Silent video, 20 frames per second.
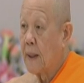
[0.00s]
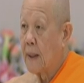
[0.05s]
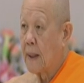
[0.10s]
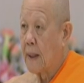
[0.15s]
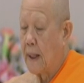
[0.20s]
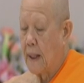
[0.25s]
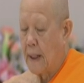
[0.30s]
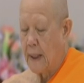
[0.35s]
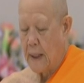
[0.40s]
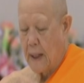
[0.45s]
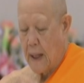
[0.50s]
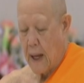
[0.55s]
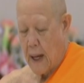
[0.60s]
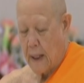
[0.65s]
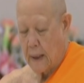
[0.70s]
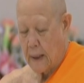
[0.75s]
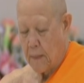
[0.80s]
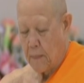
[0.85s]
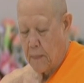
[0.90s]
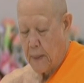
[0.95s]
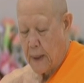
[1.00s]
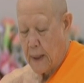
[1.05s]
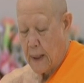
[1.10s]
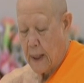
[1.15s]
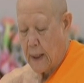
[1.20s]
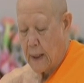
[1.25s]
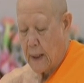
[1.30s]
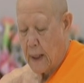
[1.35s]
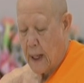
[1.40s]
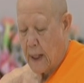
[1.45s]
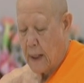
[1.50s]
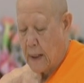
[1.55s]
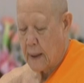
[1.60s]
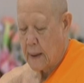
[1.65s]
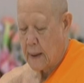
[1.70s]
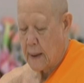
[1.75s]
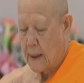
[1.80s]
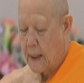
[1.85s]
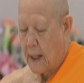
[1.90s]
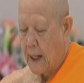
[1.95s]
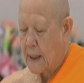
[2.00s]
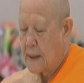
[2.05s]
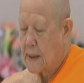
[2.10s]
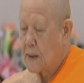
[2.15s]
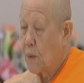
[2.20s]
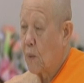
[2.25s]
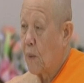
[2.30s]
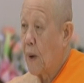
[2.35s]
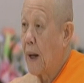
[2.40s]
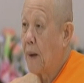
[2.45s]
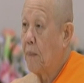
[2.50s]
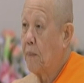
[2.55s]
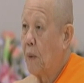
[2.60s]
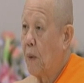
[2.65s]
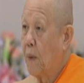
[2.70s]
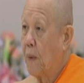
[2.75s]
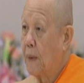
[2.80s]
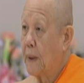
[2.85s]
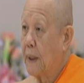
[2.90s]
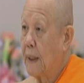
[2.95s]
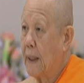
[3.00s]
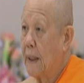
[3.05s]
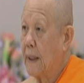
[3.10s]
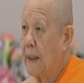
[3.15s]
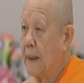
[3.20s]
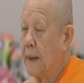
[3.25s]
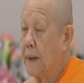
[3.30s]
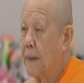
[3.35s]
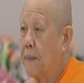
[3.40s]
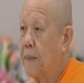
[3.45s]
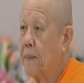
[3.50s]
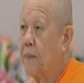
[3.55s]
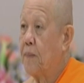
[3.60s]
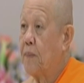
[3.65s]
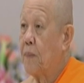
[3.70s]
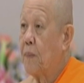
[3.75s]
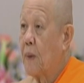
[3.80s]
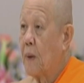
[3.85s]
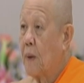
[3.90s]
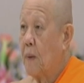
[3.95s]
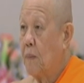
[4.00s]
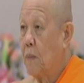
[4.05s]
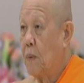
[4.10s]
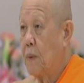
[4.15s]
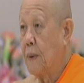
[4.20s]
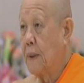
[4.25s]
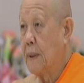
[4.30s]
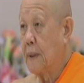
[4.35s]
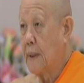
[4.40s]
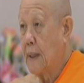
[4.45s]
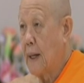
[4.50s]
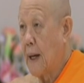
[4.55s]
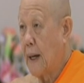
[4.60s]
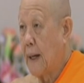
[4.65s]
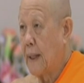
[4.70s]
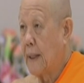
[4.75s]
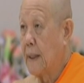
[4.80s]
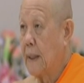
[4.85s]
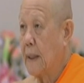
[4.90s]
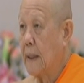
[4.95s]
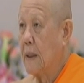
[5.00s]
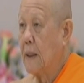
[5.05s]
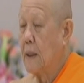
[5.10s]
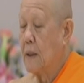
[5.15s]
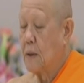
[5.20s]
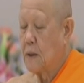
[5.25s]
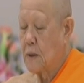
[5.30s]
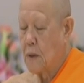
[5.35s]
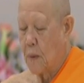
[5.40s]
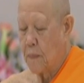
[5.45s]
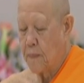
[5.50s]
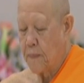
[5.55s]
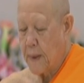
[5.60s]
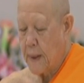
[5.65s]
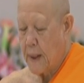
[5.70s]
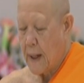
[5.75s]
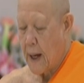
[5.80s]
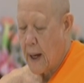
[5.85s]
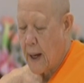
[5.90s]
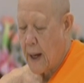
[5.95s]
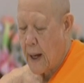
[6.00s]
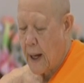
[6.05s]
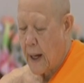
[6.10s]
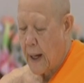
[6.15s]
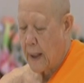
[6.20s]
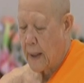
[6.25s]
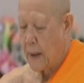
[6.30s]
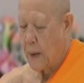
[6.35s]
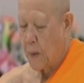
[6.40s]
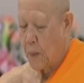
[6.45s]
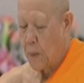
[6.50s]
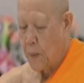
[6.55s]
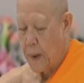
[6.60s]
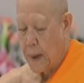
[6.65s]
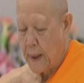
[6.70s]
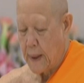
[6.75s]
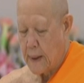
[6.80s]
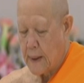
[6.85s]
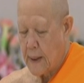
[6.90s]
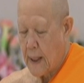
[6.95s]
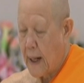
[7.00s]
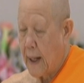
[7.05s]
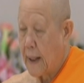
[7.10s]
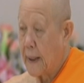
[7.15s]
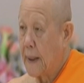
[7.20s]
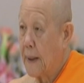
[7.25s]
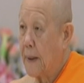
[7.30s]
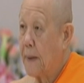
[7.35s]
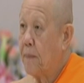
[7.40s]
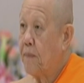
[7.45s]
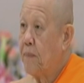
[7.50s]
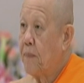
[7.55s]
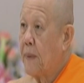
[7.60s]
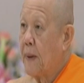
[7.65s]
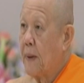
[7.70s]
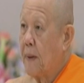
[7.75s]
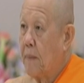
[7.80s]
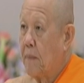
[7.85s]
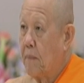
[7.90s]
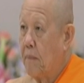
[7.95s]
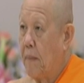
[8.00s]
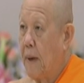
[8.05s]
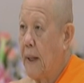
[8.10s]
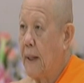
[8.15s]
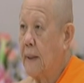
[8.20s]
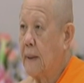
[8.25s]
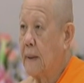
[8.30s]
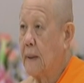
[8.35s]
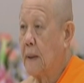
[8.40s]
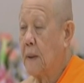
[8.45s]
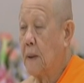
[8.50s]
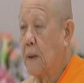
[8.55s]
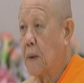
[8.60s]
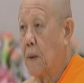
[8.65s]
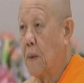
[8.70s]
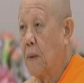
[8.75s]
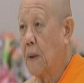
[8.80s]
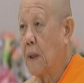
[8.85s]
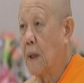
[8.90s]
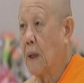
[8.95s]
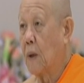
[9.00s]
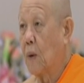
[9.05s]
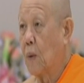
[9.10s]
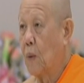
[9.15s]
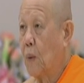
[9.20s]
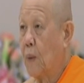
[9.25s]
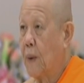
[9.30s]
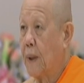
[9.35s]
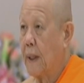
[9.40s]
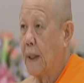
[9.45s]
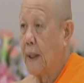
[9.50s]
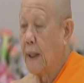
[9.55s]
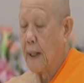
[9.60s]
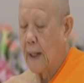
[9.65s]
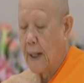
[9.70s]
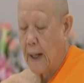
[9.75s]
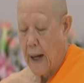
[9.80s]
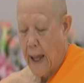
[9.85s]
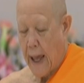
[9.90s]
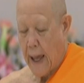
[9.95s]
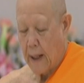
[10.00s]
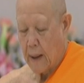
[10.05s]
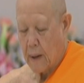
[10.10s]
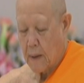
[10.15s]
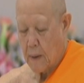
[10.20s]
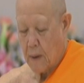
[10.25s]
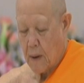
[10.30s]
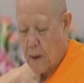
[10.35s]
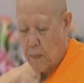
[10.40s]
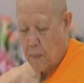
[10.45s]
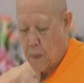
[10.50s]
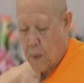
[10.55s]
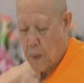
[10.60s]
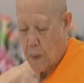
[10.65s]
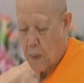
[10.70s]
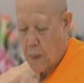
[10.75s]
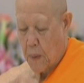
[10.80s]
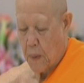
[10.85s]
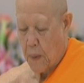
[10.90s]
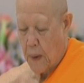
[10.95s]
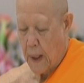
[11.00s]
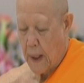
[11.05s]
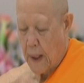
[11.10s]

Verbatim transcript: กัลยาณมิตรอนันต์อสวะโพคินบุญชัย สมชาย วิชัย เบญจนรงคกุลและครอบครัว